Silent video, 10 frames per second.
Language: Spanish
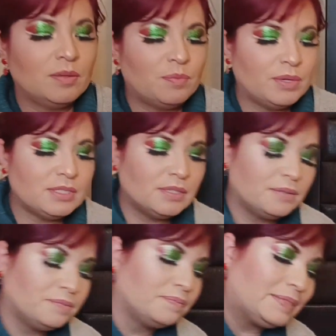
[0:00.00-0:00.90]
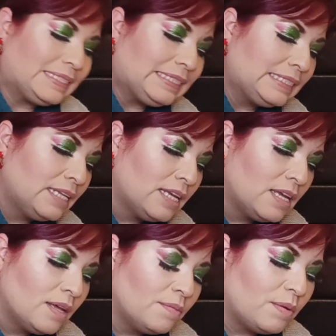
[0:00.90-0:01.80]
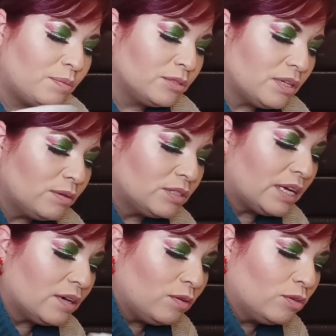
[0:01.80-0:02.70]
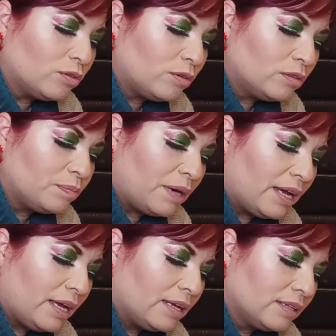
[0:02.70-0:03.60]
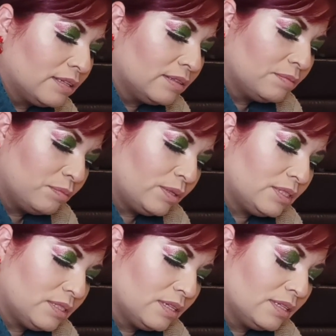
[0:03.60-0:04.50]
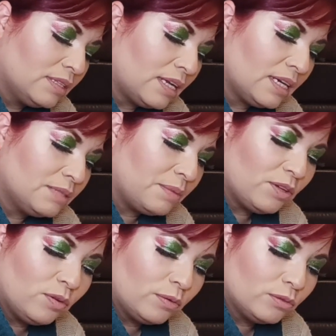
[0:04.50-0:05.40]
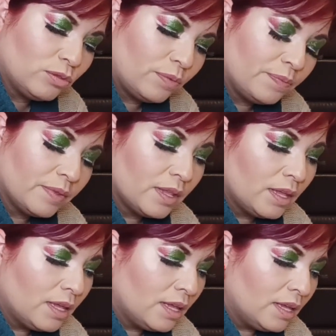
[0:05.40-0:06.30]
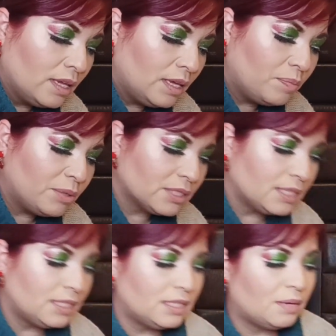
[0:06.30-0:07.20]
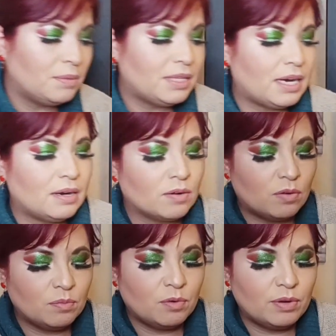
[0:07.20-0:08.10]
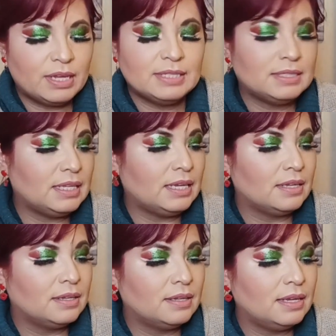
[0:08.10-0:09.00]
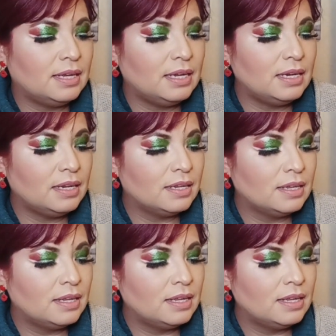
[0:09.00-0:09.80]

Y pues me puse a usar otros para pues darles mayor uso y pues que se terminarán como este el